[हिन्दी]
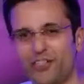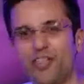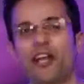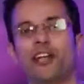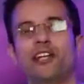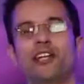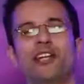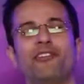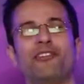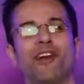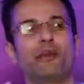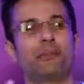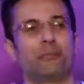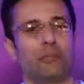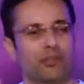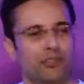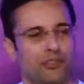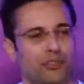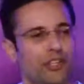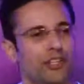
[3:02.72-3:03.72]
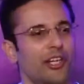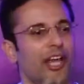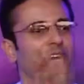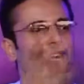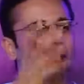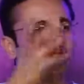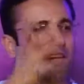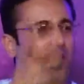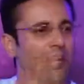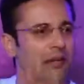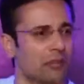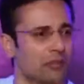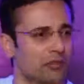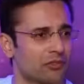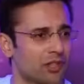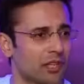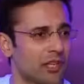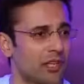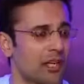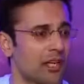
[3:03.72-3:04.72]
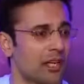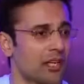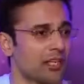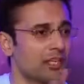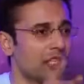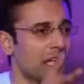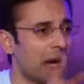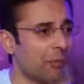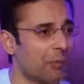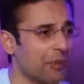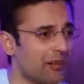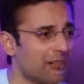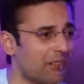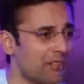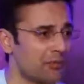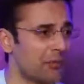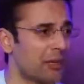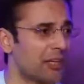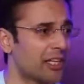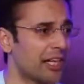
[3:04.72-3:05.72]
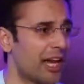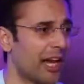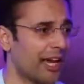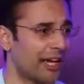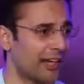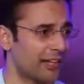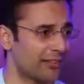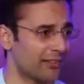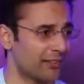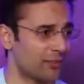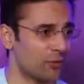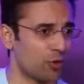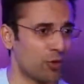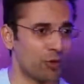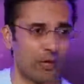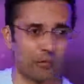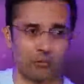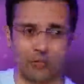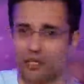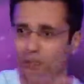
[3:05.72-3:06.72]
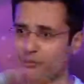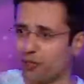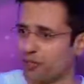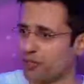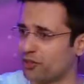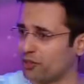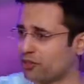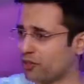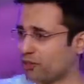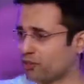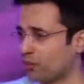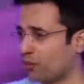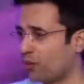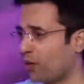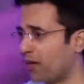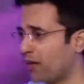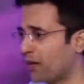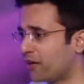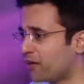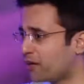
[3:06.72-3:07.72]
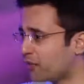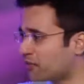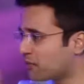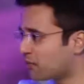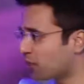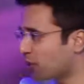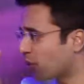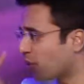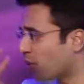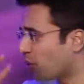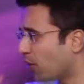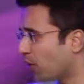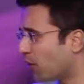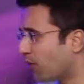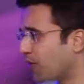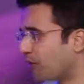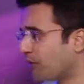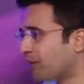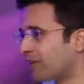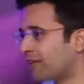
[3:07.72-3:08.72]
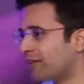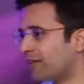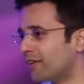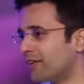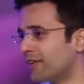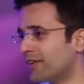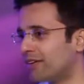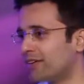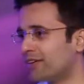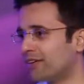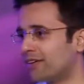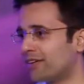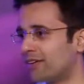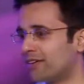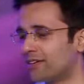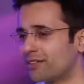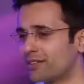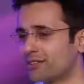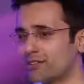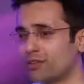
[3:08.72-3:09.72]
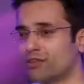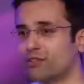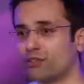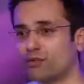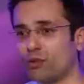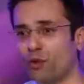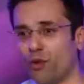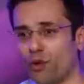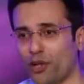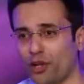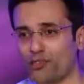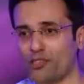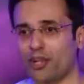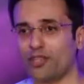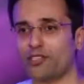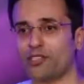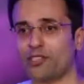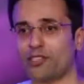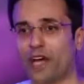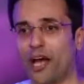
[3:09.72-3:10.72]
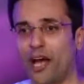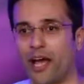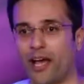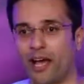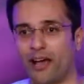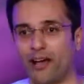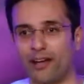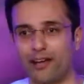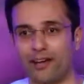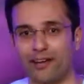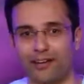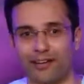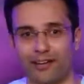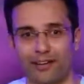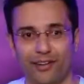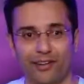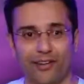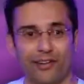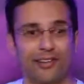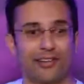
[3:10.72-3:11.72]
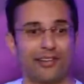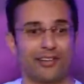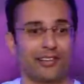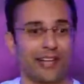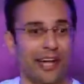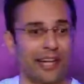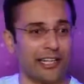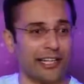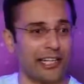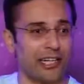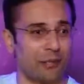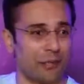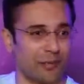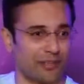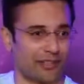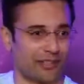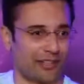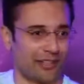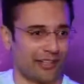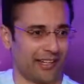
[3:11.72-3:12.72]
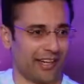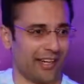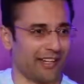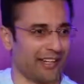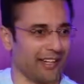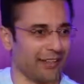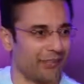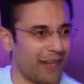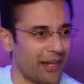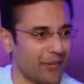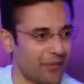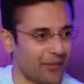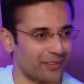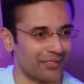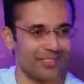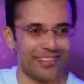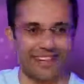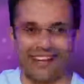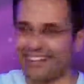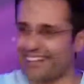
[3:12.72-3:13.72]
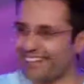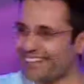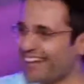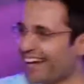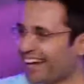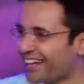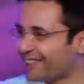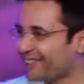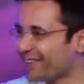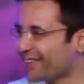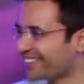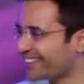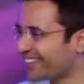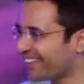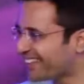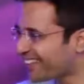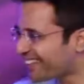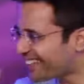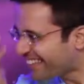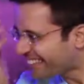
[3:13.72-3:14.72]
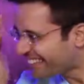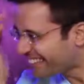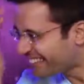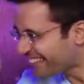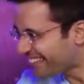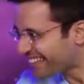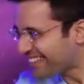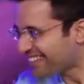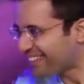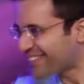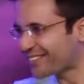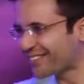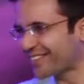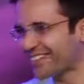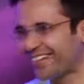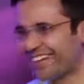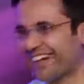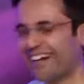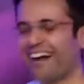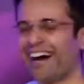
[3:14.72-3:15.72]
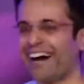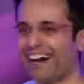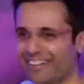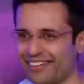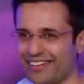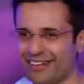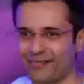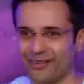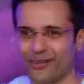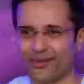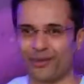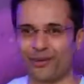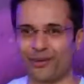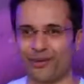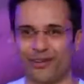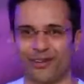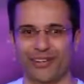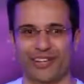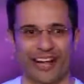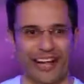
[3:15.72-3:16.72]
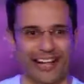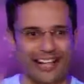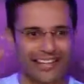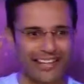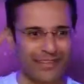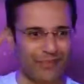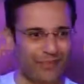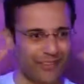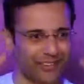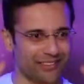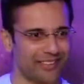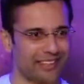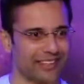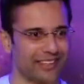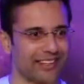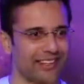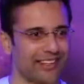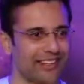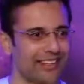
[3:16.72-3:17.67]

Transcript: नाइन्टी फाइव परसेंट नाइन्टी नाइन परसेंट यहां पर इन्वेस्टमेंट क्या है जो भी अब तक हमारा डिस्कशन हुआ है जीरो सक्सेसफुल होने के चांसेस क्या है नाइन्टी परसेंट नाइन्टी फाइव परसेंट नाइन्टी नाइन परसेंट सच है झूठ है हंड्रेड भी छोड़ दो नाइन्टी परसेंट